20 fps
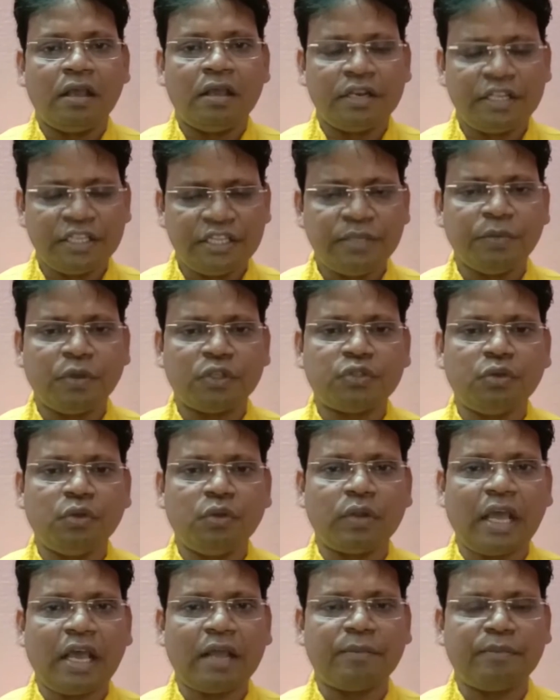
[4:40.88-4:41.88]
রীতিমতো
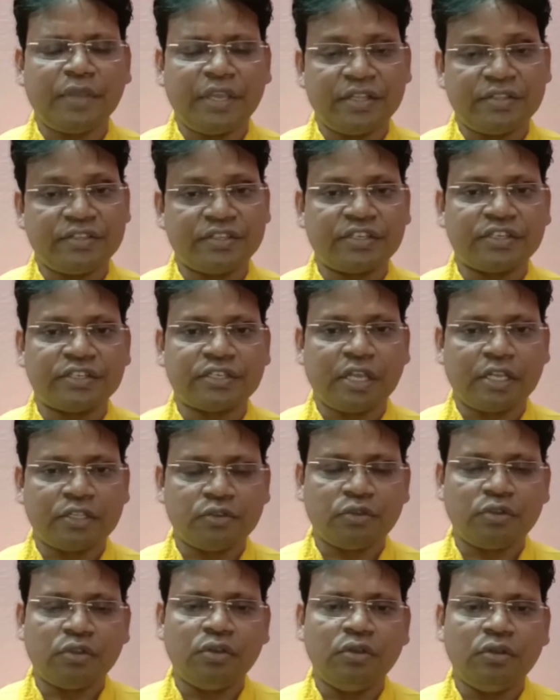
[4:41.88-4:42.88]
ওনার মেয়ের চিকিৎসার
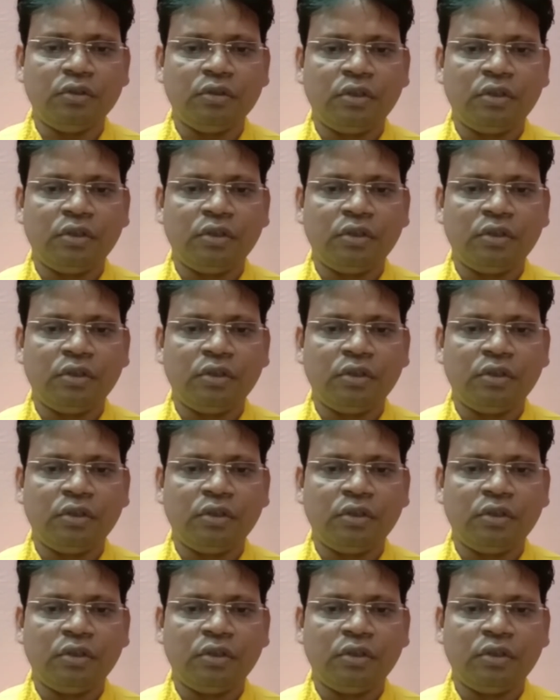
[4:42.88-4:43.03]
জন্য